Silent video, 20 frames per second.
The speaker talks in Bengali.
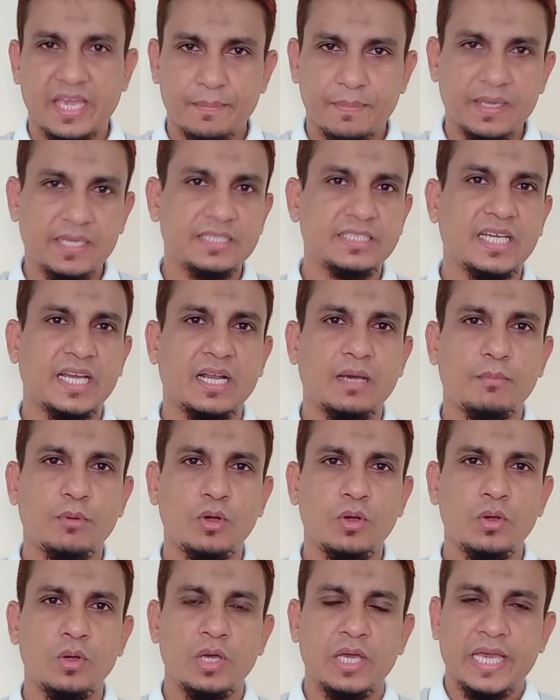এবারে
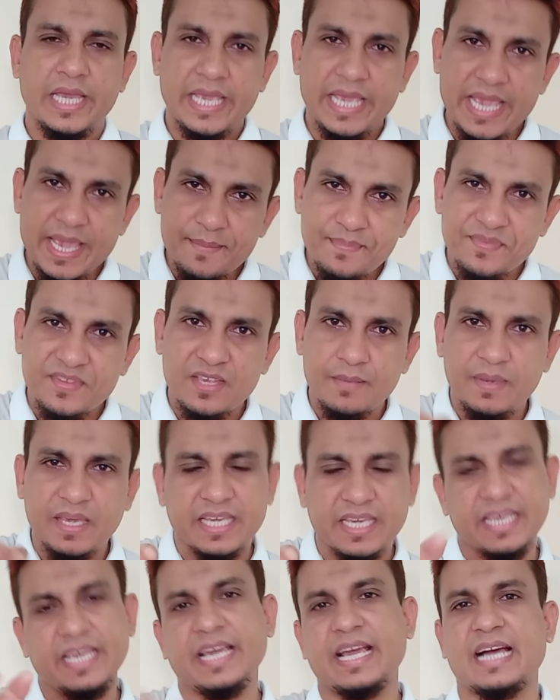জানাবো
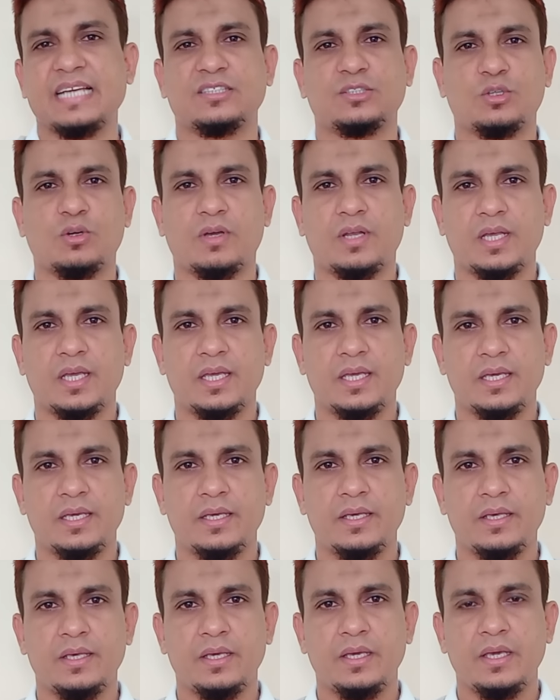এমসিবি কি কাজ করে
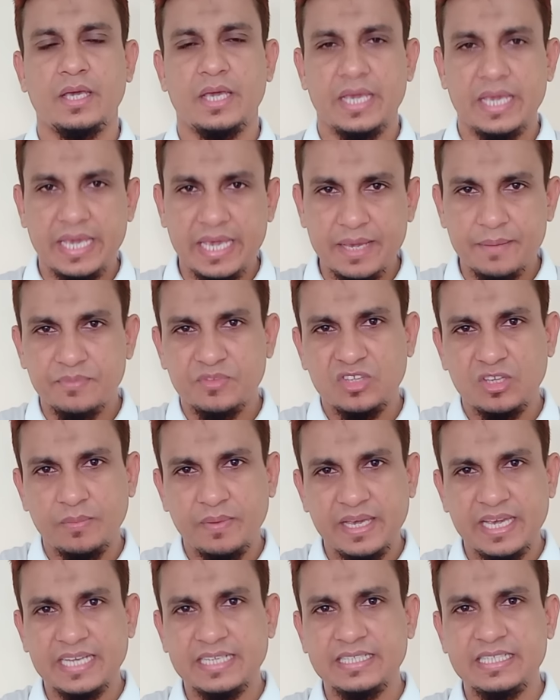
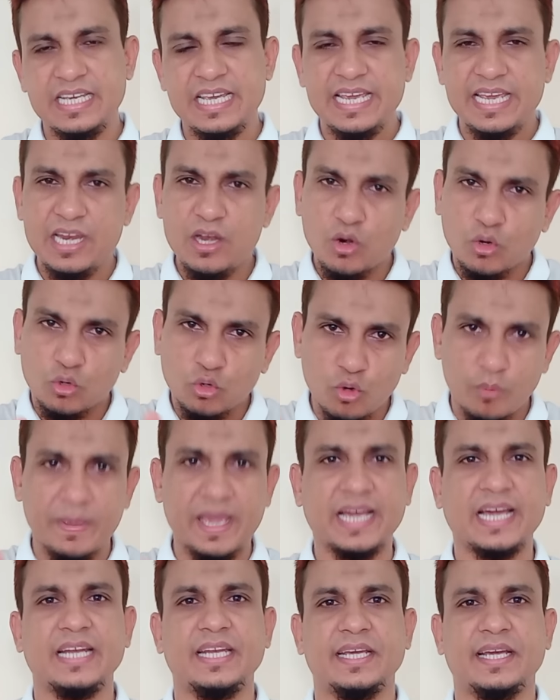এমসিবি একটি
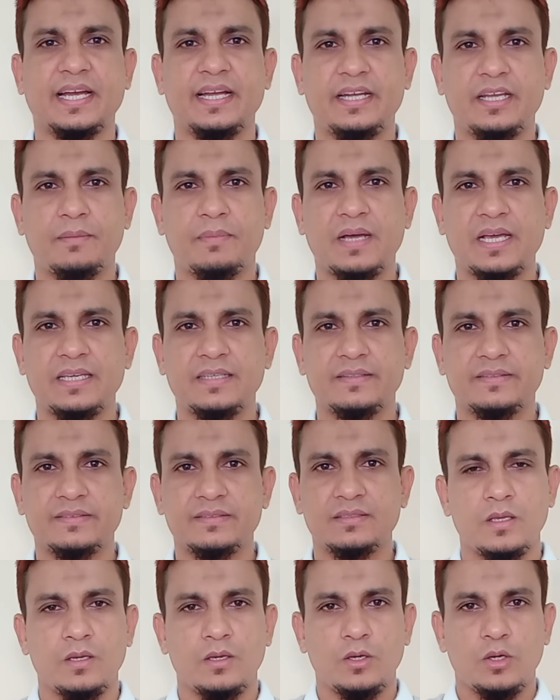ইলেকট্রোমেকানিক্যাল ডিভাইস
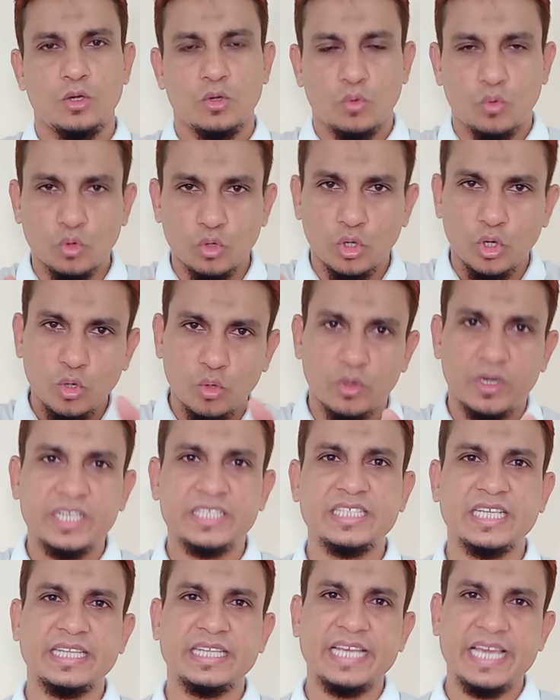কোনো
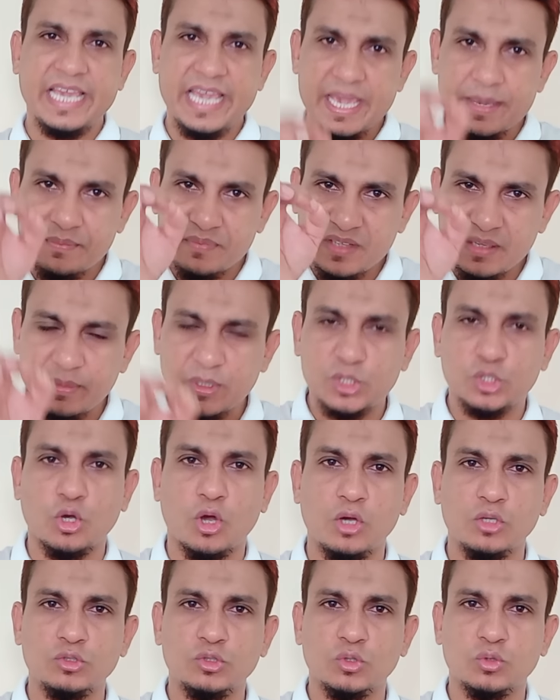লোডের সাথে এমসিবি
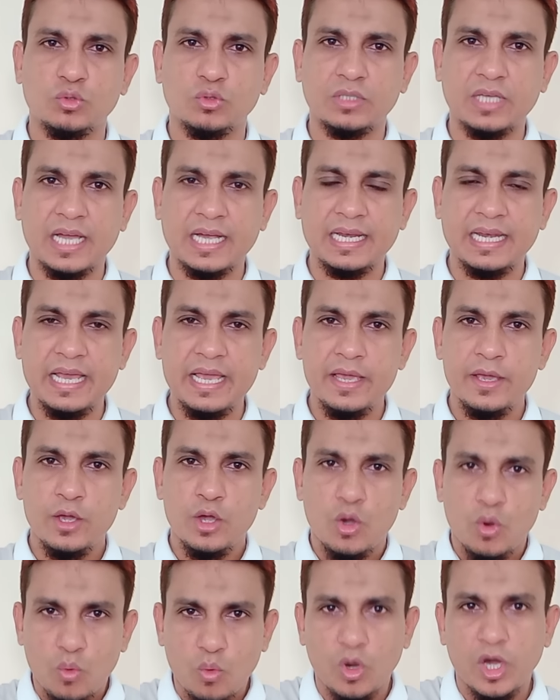সংযুক্ত থাকলে
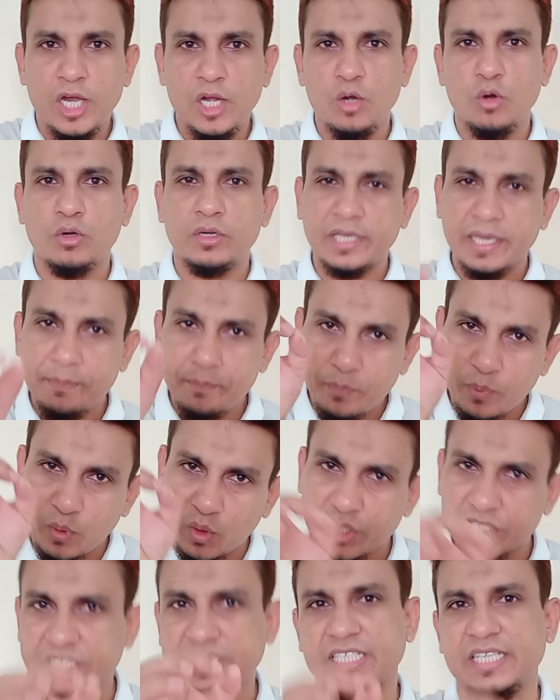ওই লোডকে
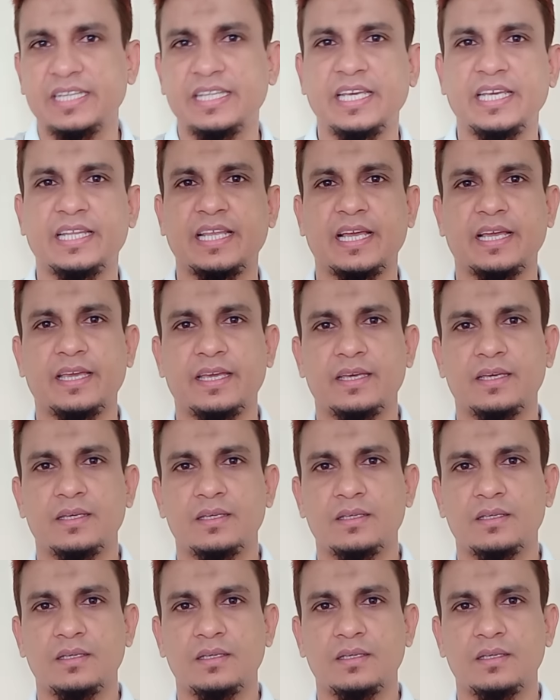প্রোটেকশন দিয়ে থাকে